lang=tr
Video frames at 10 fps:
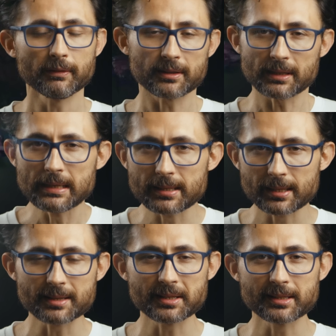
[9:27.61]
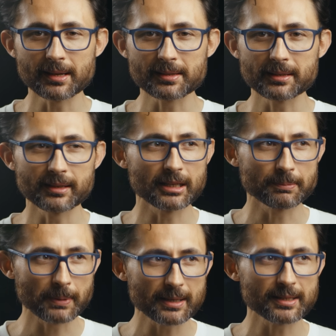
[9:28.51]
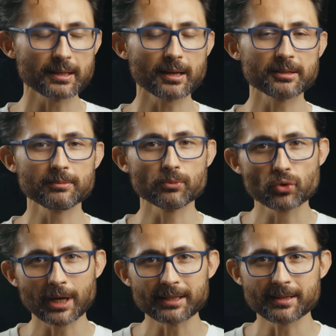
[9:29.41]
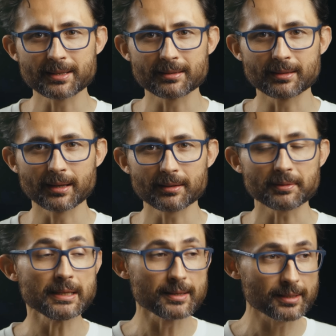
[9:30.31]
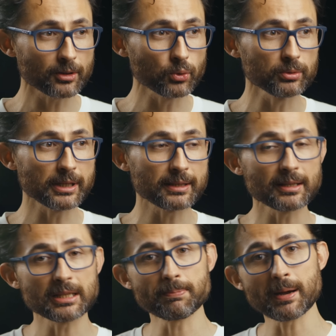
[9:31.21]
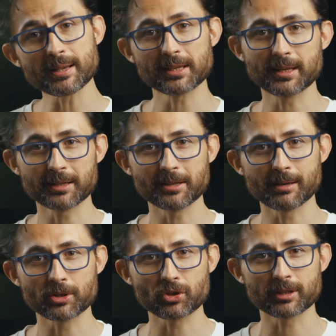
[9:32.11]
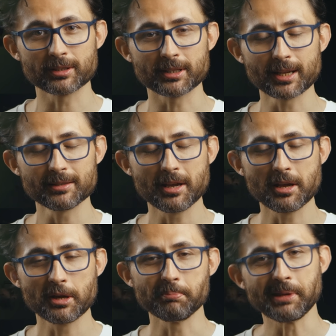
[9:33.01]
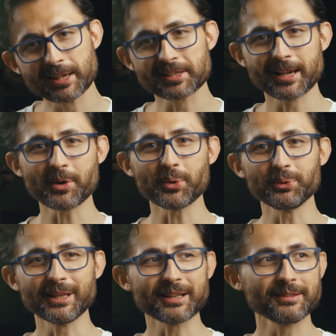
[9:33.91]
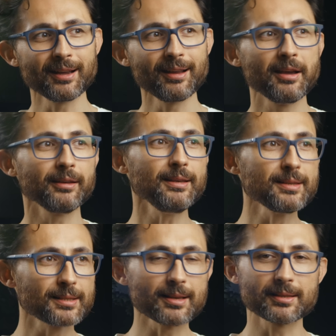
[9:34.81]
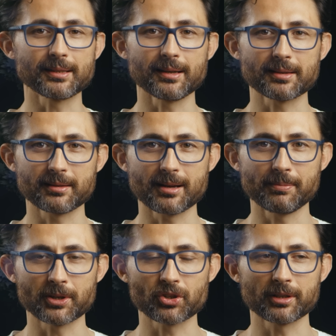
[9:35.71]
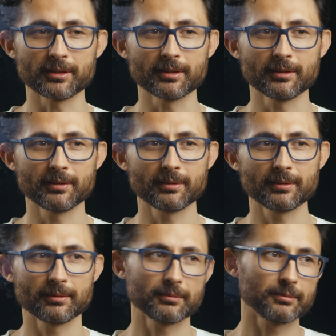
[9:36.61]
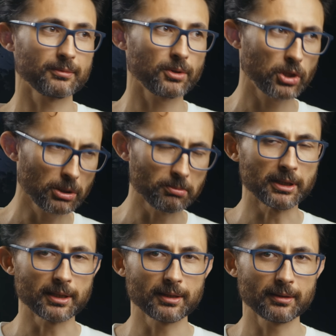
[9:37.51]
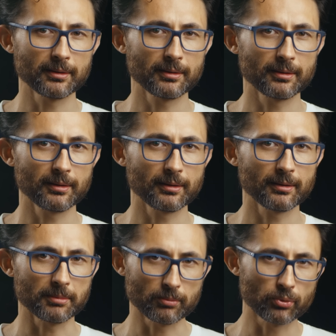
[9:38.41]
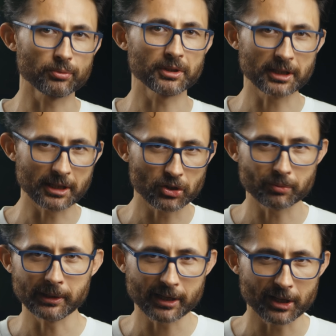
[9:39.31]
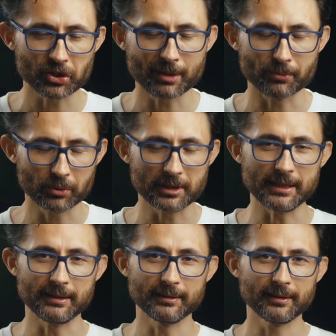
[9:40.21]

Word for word: Evet insan zekasıyla yapay zekanın mücadelesinde insan oyunlarında yapay zeka daha başarılıyken bilgisayar oyunlarında insan zekası daha başarılı. Şimdilik. Tabi bu konuda da gelişmeler yaşanmıyor değil.